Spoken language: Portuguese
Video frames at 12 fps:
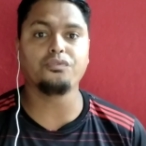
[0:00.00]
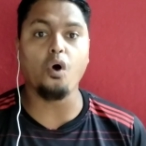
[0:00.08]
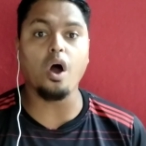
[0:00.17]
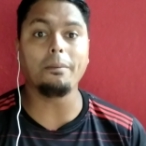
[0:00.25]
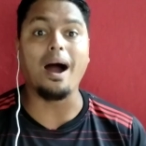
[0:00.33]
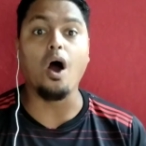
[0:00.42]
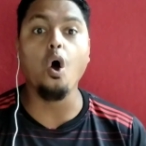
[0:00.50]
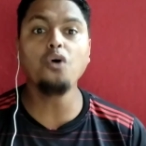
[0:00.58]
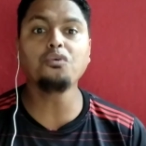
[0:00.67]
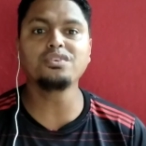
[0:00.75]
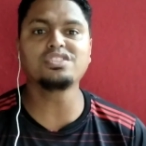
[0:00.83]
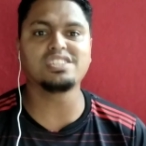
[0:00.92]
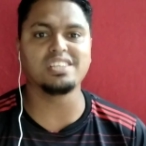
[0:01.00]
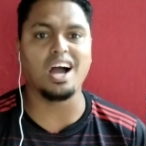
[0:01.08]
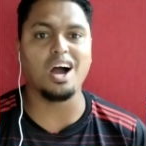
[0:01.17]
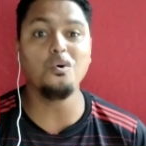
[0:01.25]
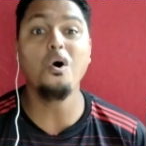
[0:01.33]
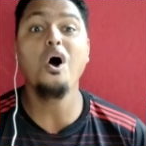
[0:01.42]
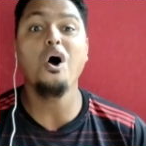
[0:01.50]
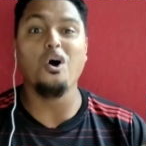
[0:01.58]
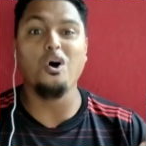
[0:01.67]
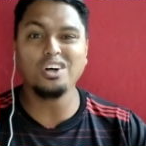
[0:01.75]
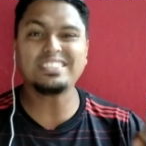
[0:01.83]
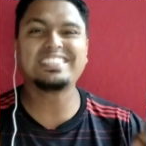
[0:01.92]
forma oficial
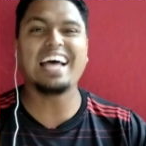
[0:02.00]
o